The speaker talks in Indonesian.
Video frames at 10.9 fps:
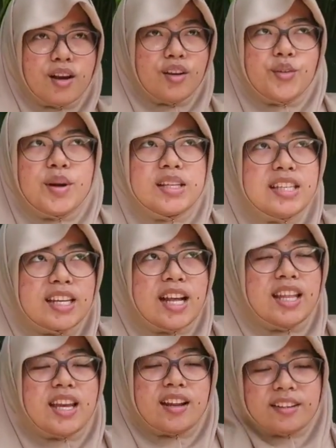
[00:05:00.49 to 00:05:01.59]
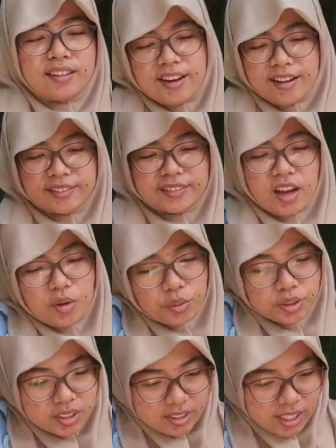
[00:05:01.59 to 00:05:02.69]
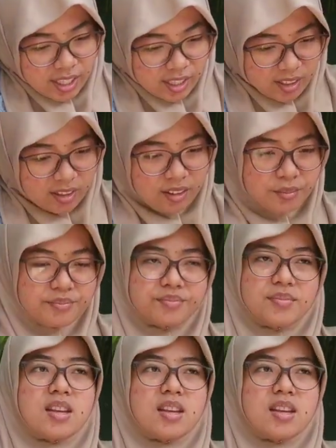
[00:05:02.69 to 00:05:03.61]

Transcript: Kalau bagi kalian yang tahu tentang